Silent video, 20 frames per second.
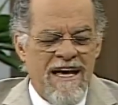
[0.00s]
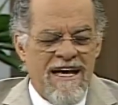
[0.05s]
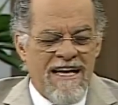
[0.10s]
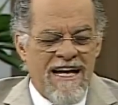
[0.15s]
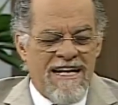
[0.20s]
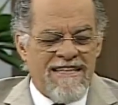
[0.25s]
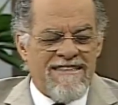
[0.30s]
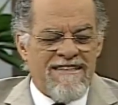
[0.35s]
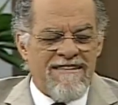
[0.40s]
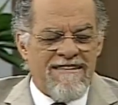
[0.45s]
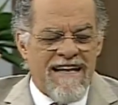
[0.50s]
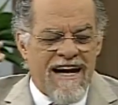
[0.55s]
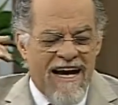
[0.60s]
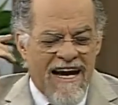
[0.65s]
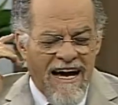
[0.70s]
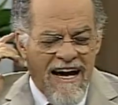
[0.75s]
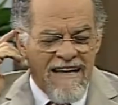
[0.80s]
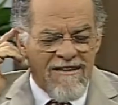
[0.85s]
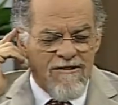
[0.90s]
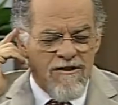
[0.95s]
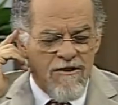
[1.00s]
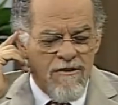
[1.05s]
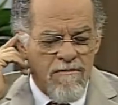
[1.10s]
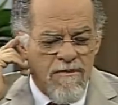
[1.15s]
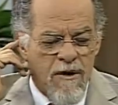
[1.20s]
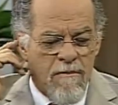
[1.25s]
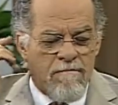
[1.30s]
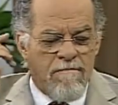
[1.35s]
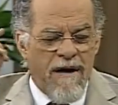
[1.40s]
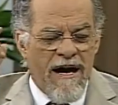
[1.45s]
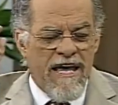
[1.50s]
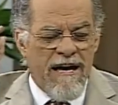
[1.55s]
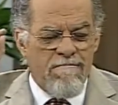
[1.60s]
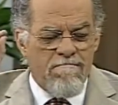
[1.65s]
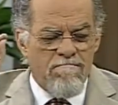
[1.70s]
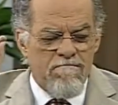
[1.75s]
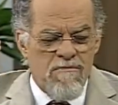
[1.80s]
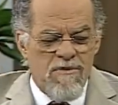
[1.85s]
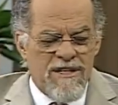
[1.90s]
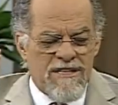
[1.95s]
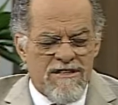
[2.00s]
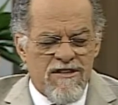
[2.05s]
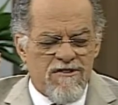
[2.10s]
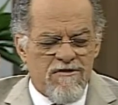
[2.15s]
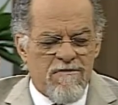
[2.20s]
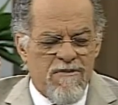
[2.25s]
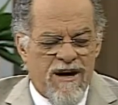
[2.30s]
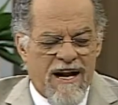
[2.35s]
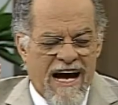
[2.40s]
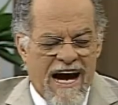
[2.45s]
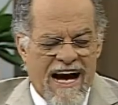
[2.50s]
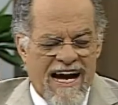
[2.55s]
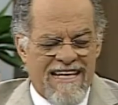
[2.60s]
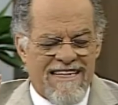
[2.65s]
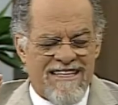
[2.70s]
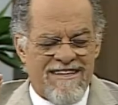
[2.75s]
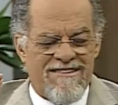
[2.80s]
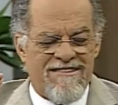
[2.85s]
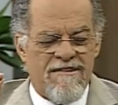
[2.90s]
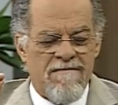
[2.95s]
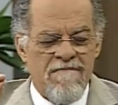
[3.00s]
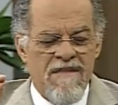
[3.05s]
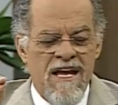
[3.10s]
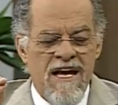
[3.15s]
Ele diz: Na casa do meu pai há muitas moradas.